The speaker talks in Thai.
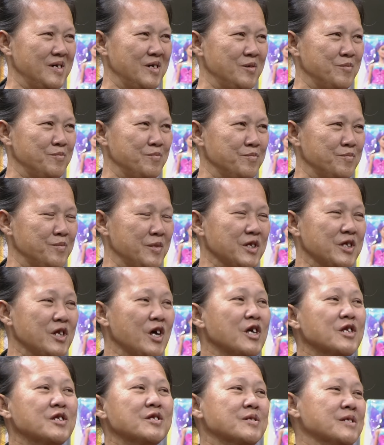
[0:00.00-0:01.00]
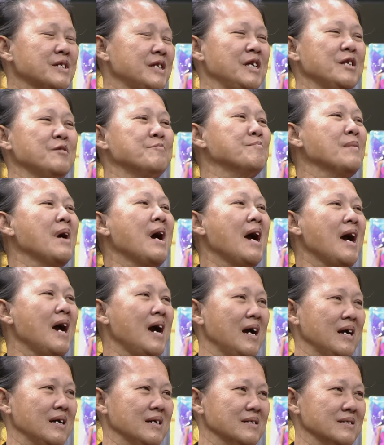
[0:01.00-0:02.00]
บไม่ต้องคิดมา
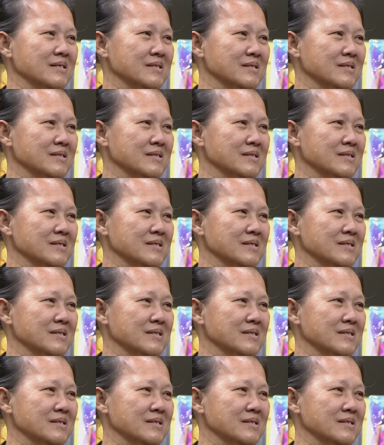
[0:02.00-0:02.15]
ก